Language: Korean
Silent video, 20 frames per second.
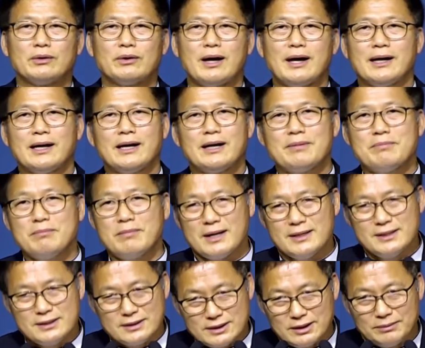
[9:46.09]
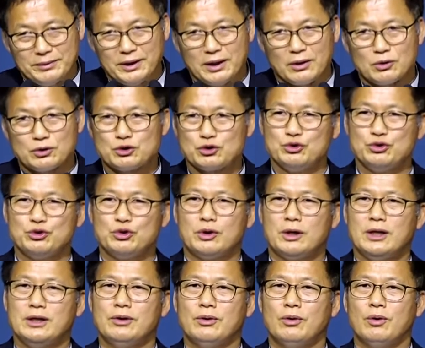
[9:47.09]
하나님 말씀대로
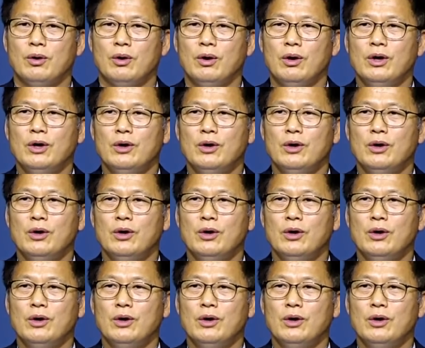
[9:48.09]
순종하려고